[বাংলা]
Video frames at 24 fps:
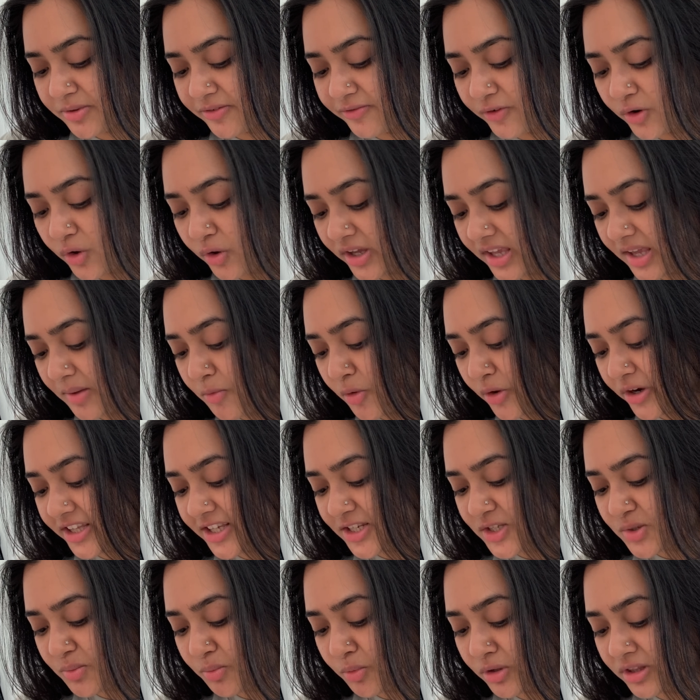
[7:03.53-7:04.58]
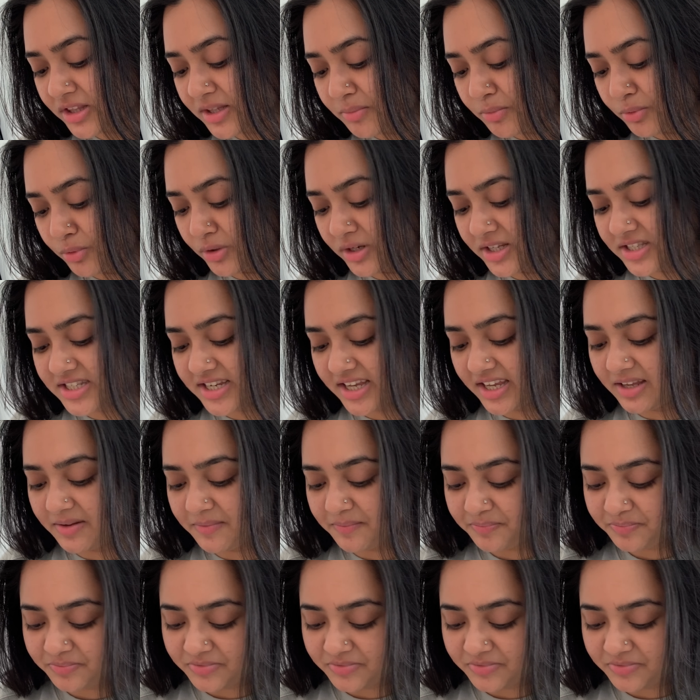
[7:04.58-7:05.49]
সময় ব্লগে অনেক কিছু বলতে ভুলে যাই